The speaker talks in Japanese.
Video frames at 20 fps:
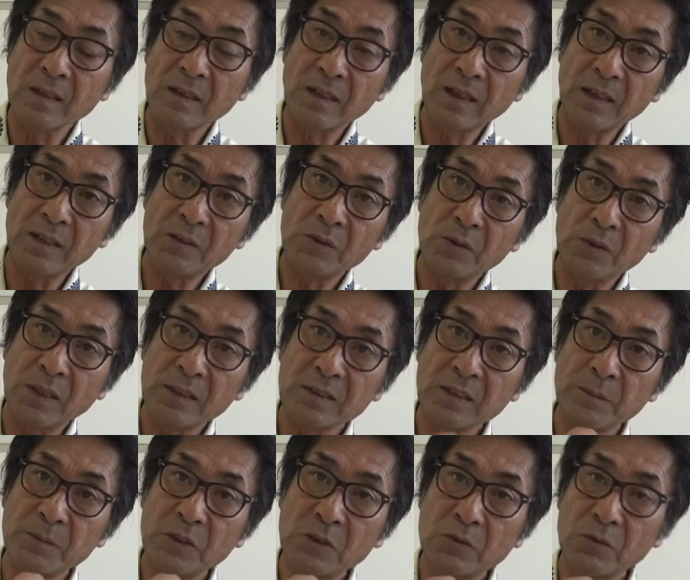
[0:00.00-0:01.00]
ガイドを
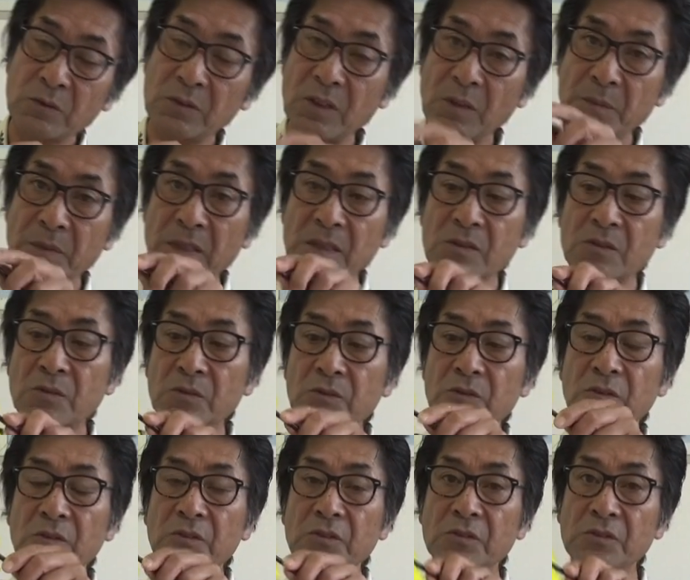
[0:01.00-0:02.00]
挟み込んで回すこ
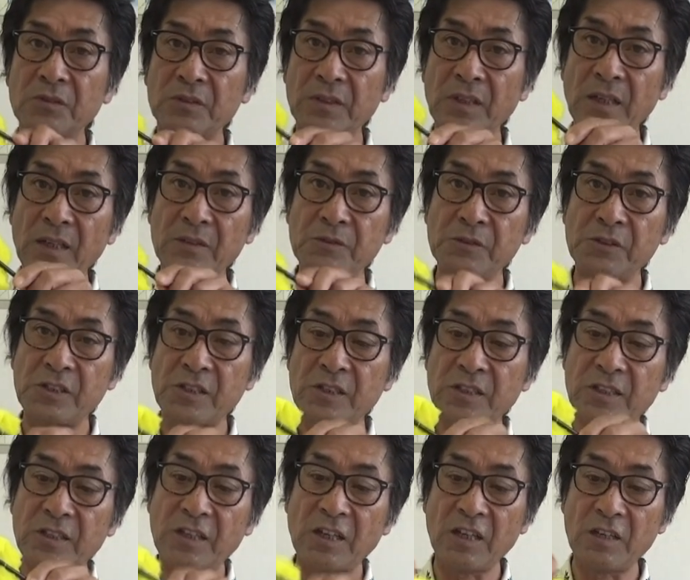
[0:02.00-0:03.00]
とによって内
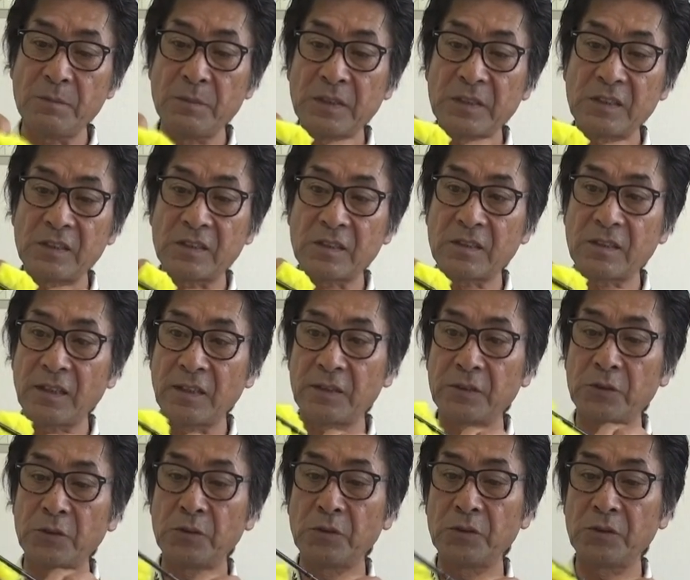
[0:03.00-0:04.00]
側までしっか
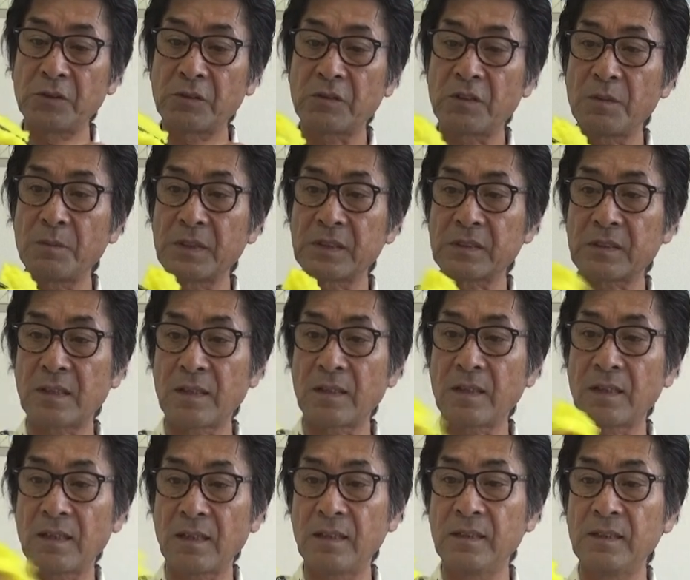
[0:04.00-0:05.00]
り届いてくれますか
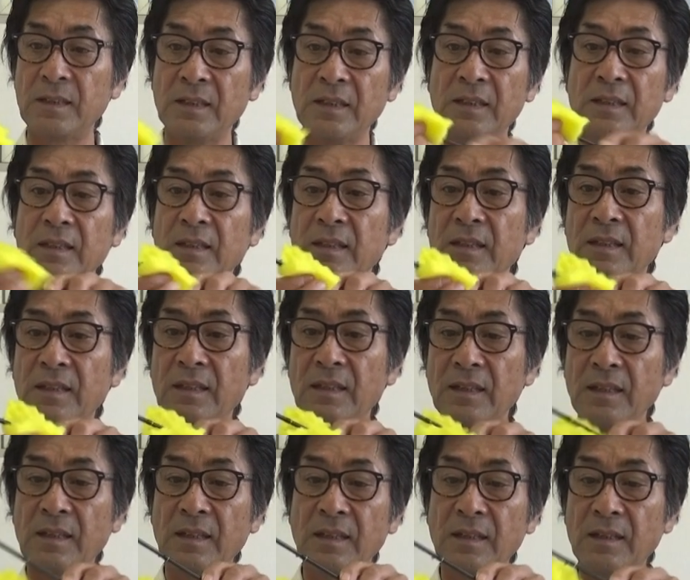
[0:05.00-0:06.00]
ら、
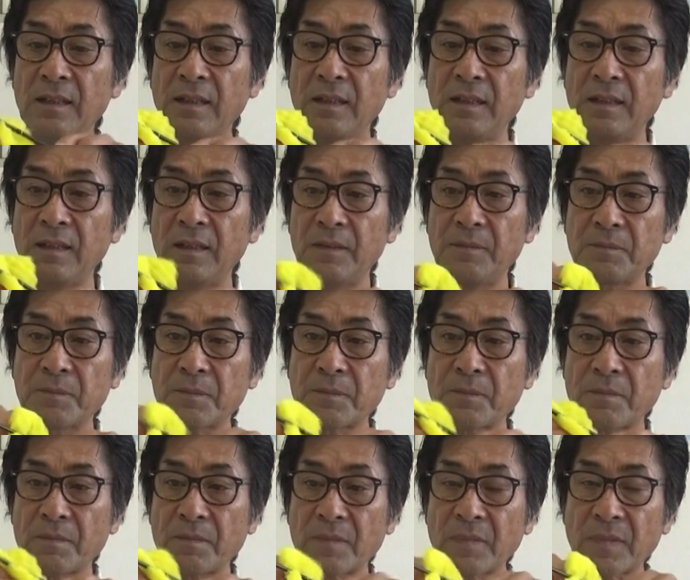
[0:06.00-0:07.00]

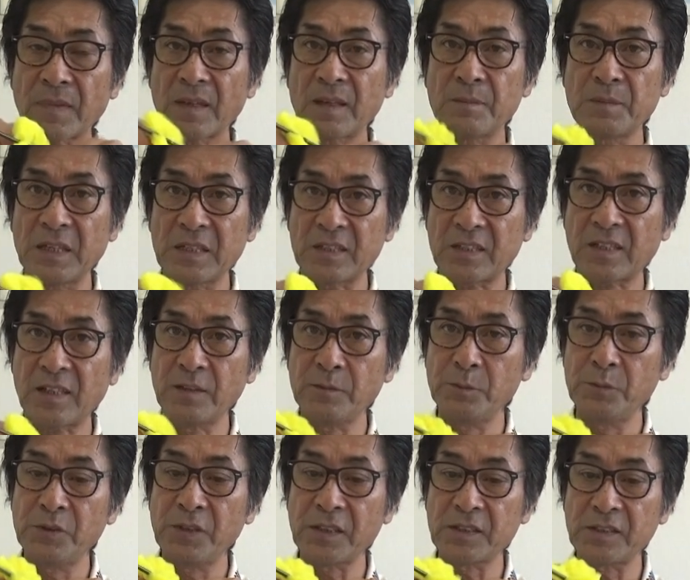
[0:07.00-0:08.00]
えー、まあ、歯
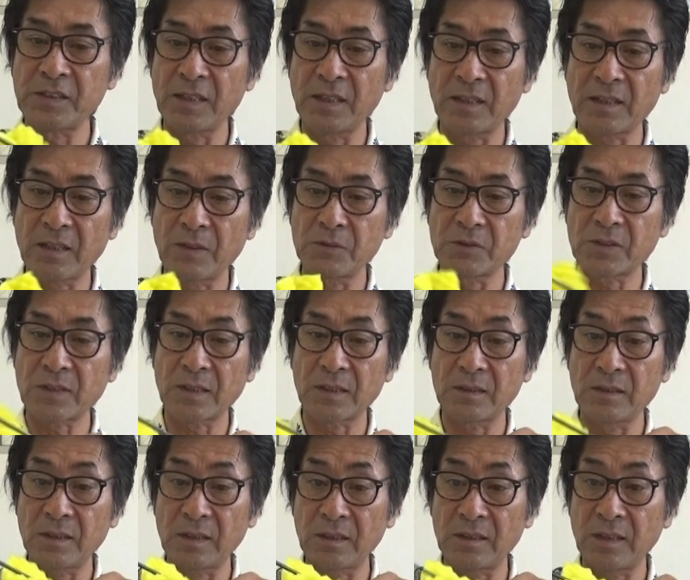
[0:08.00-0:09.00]
間ブラシなんかを
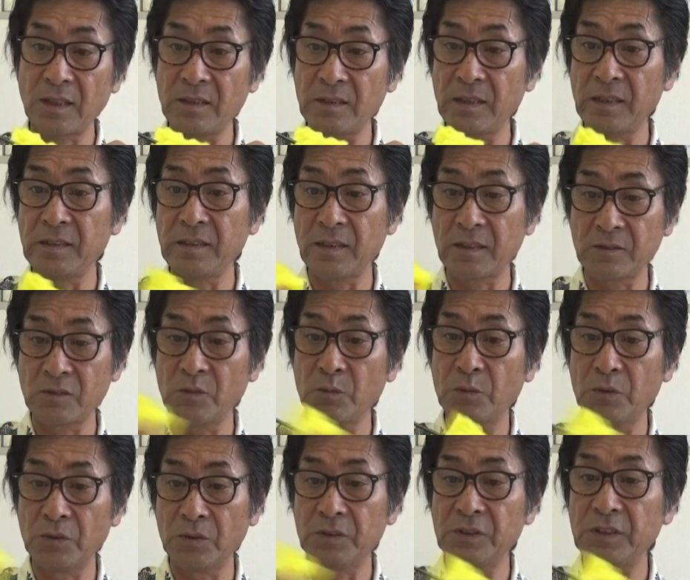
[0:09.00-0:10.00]
使って丁寧にやるの
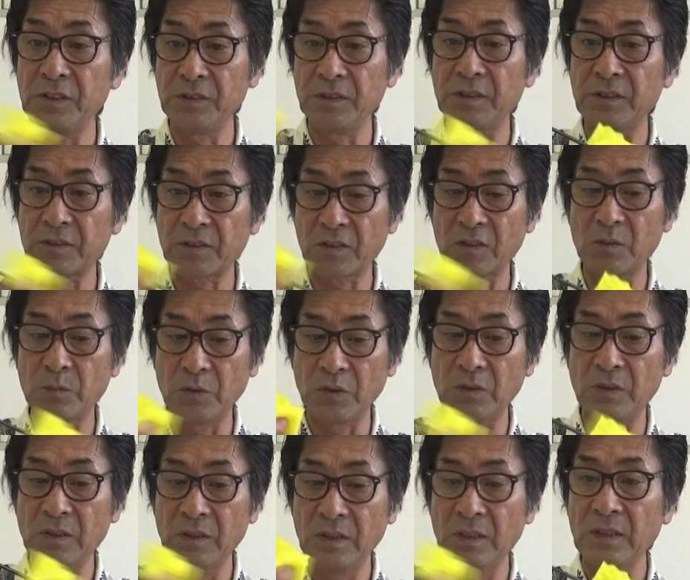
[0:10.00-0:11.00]
もいいんですけども、
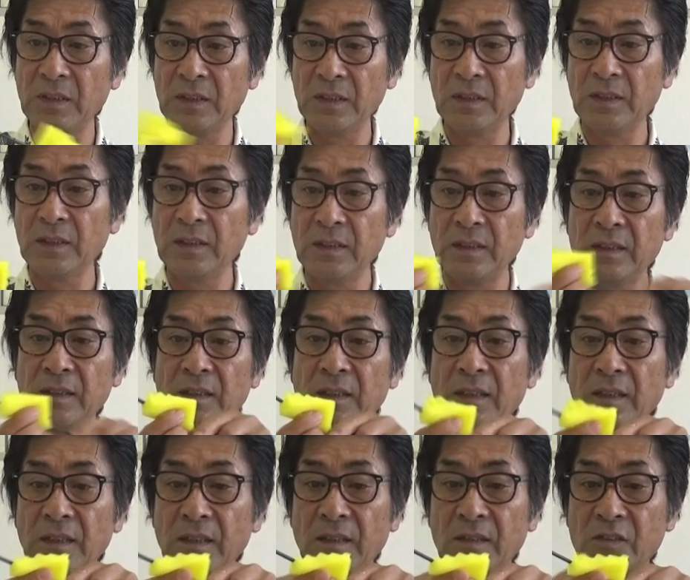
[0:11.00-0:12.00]

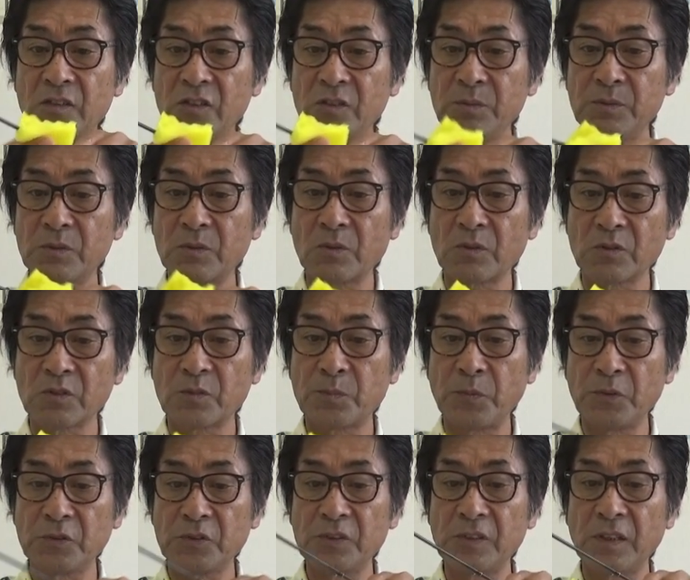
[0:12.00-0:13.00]
えー、十分この
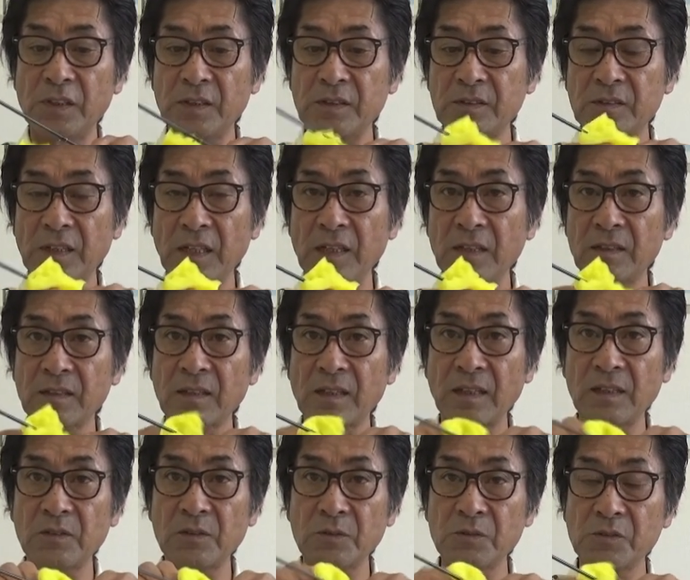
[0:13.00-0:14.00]
スポンジでですね
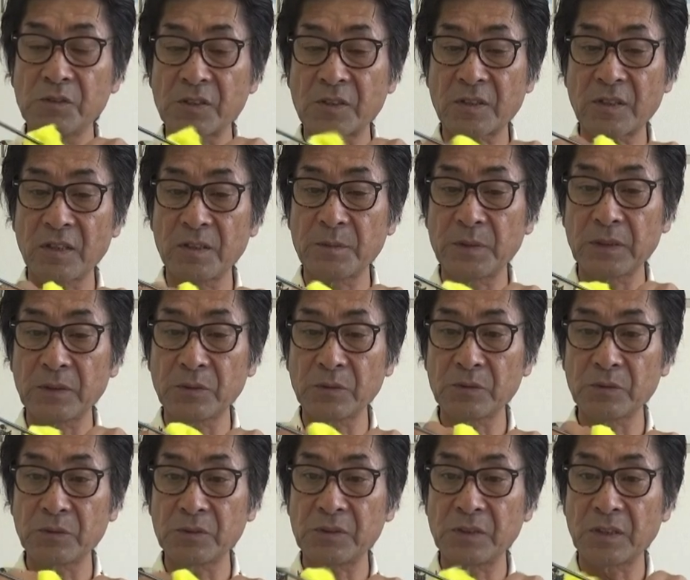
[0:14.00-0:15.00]
ガイドの内側までお
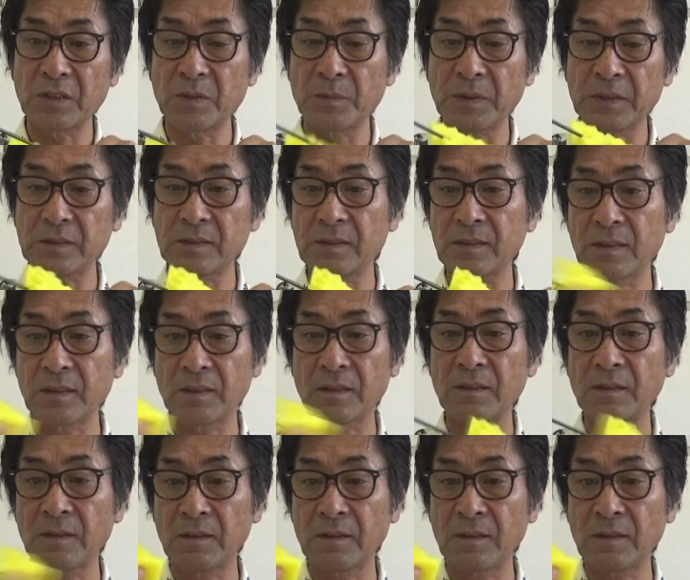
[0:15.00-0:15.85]
掃除できます。